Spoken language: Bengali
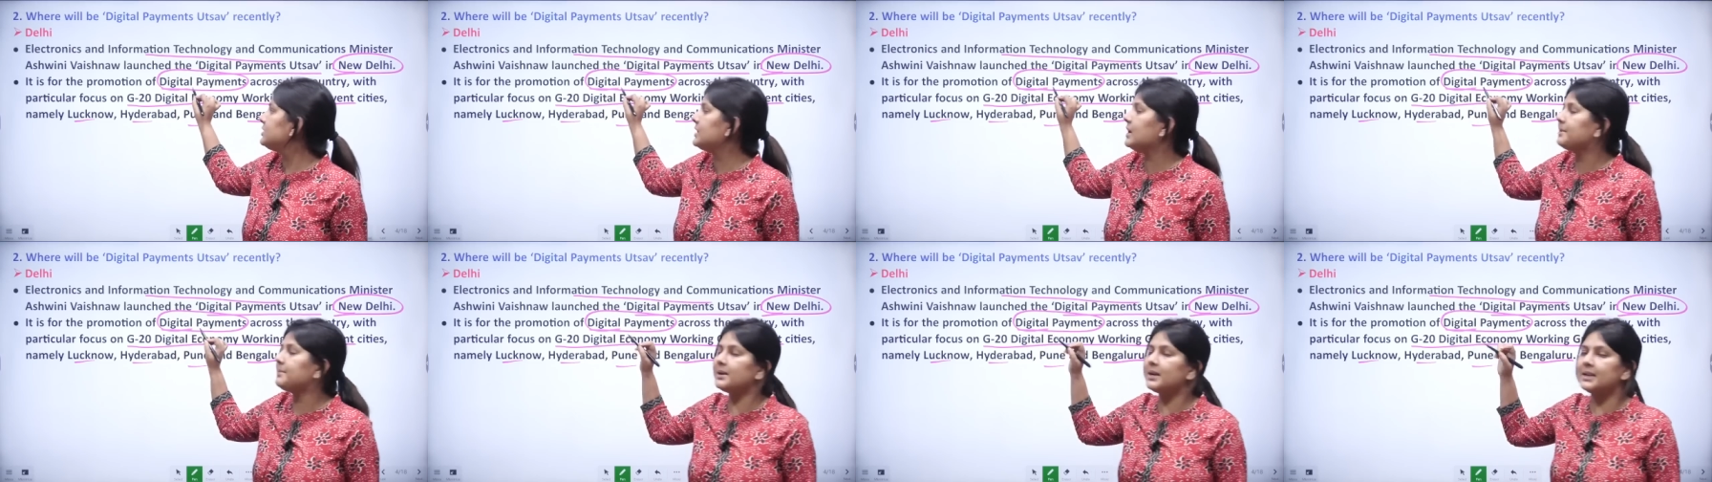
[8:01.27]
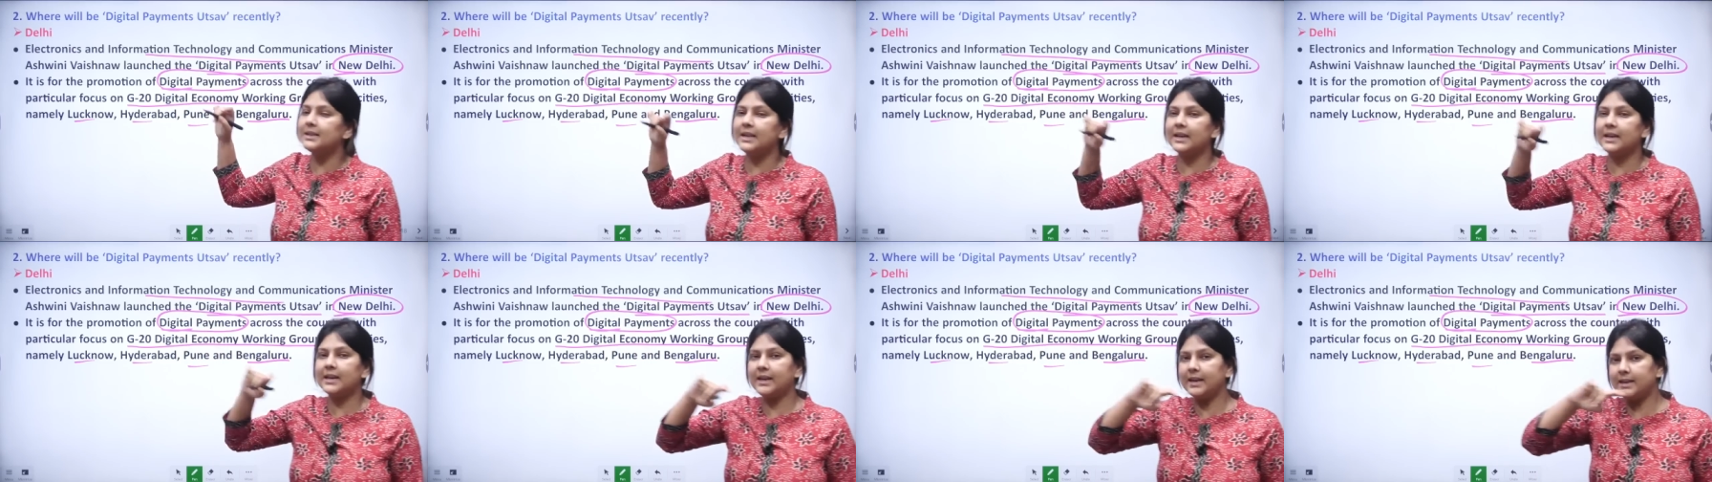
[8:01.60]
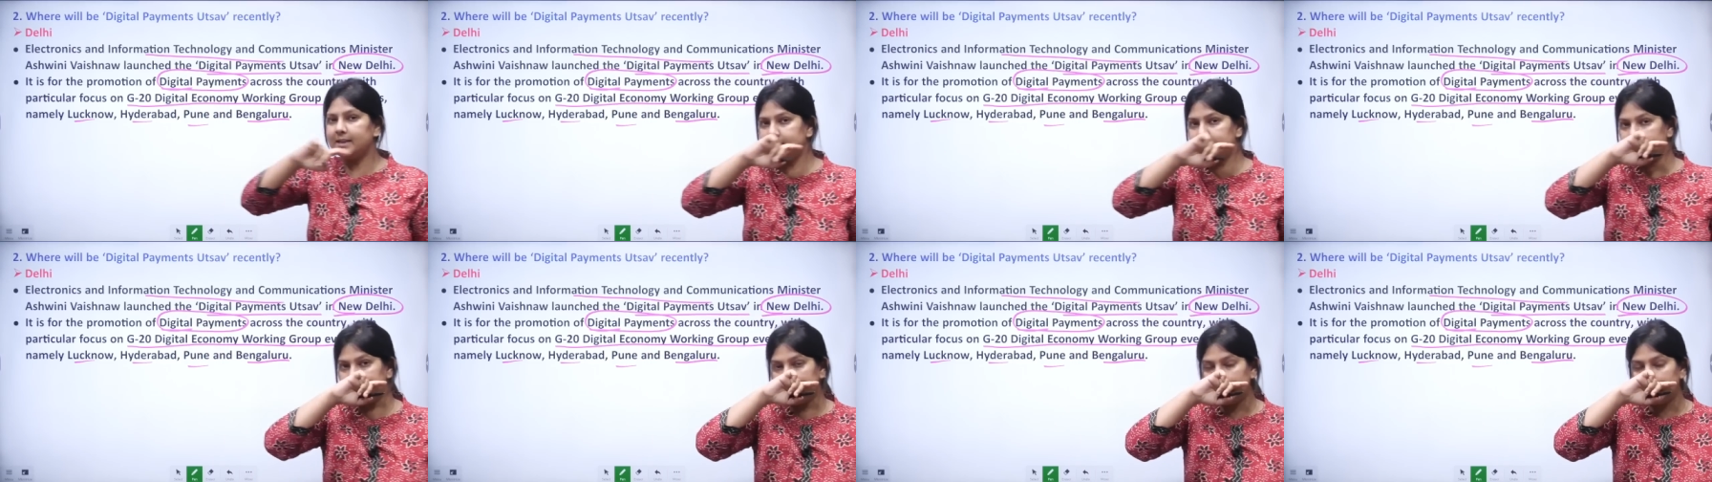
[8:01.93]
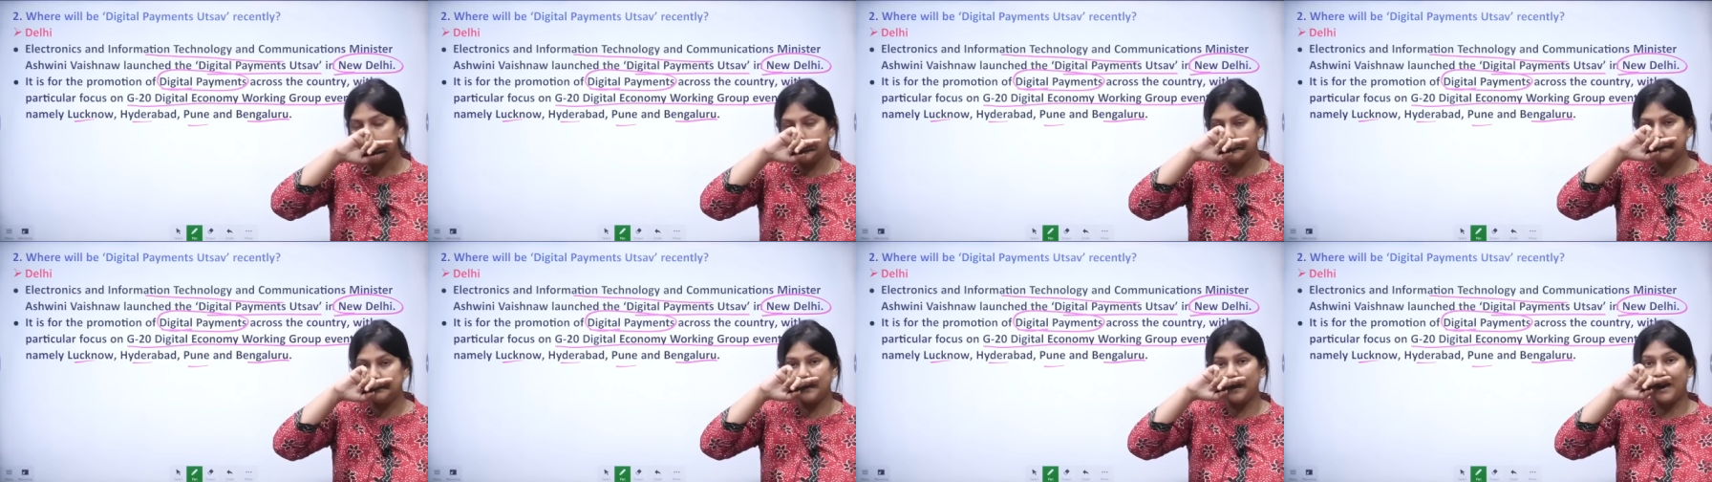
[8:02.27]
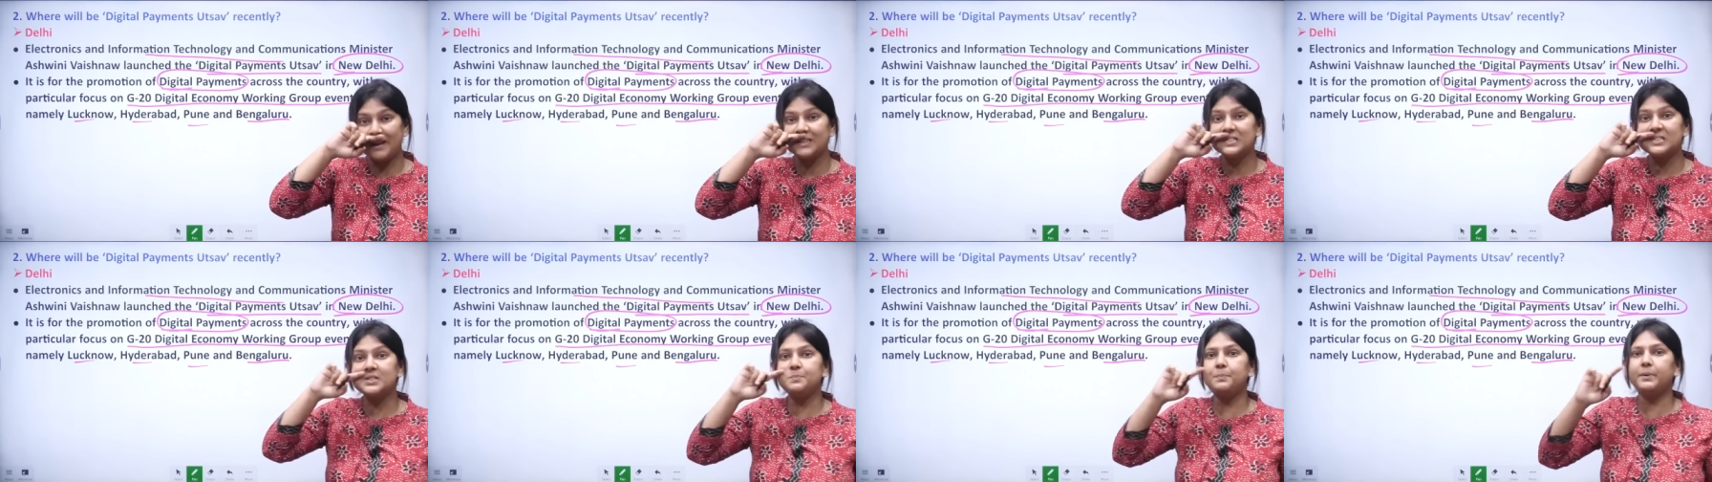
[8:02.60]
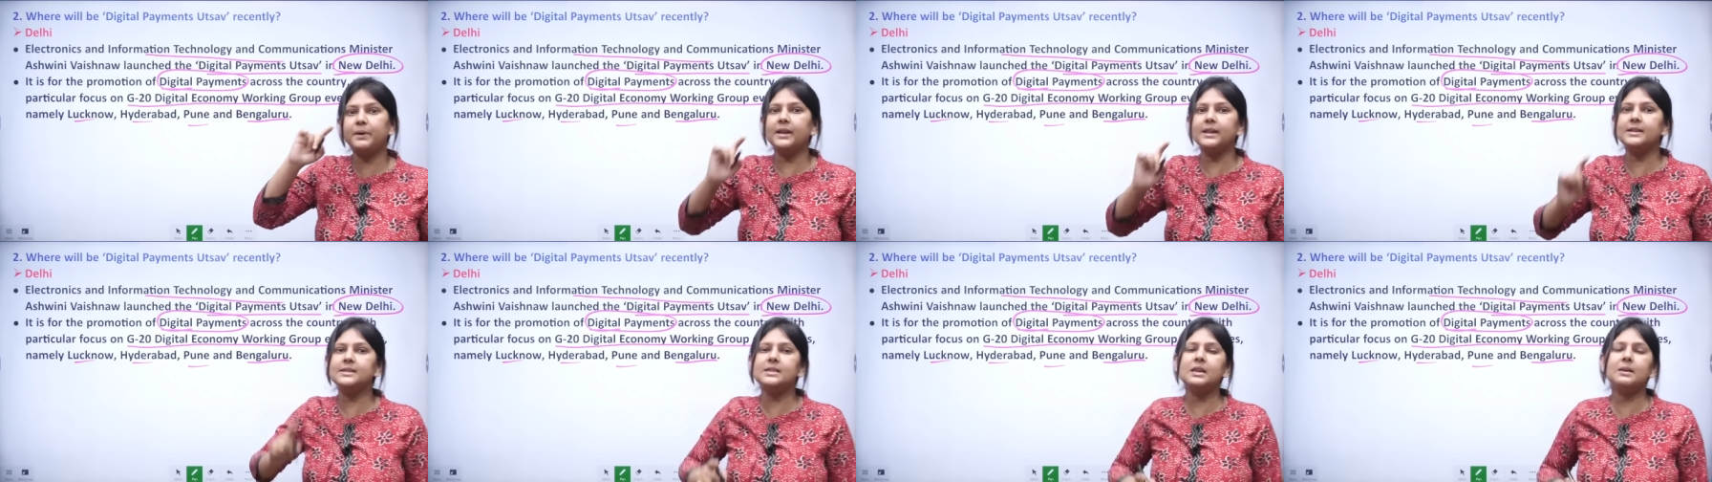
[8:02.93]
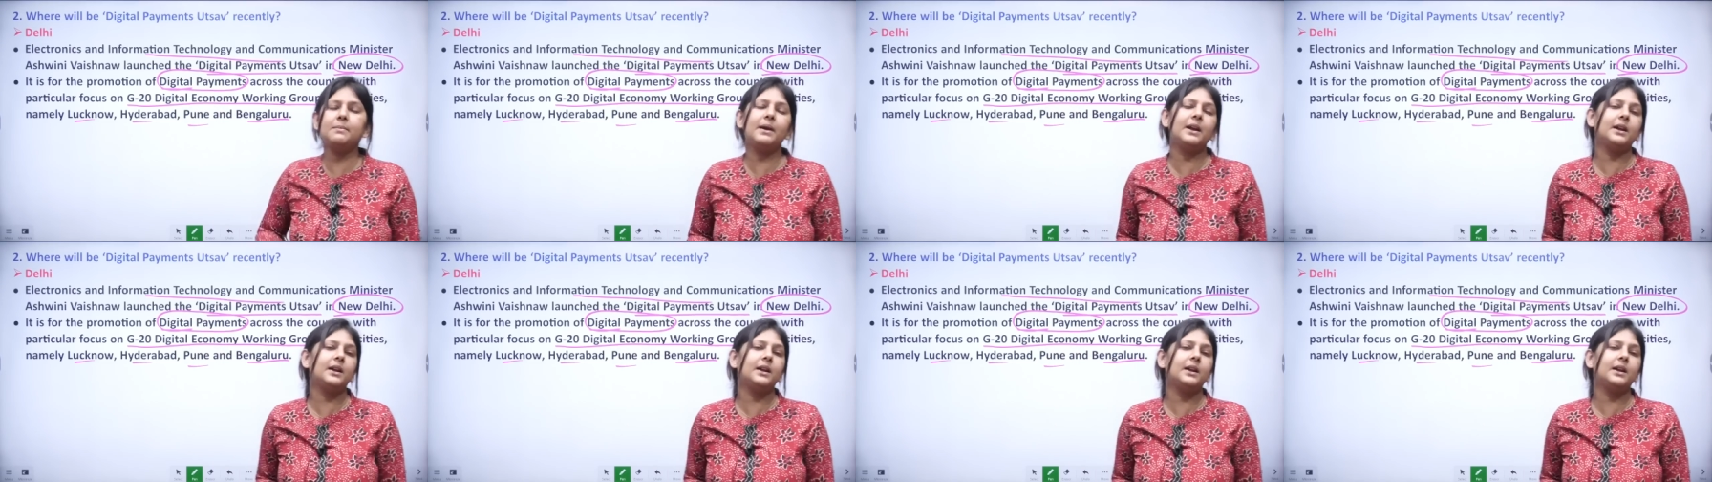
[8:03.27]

যে আমরা দেখি যে ট্রান্সপারেন্সি